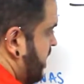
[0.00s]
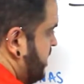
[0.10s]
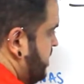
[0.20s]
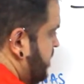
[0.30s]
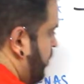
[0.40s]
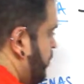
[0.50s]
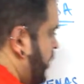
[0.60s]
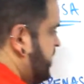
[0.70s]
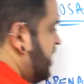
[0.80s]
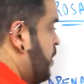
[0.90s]

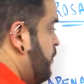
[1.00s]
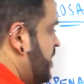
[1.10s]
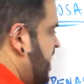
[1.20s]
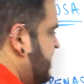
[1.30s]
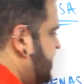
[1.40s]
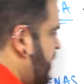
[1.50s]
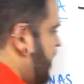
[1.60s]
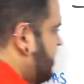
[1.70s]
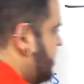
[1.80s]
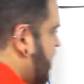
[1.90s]
CO2. Aqui eu vou analisar
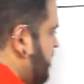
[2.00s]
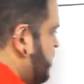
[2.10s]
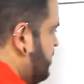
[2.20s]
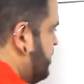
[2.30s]
basicamente o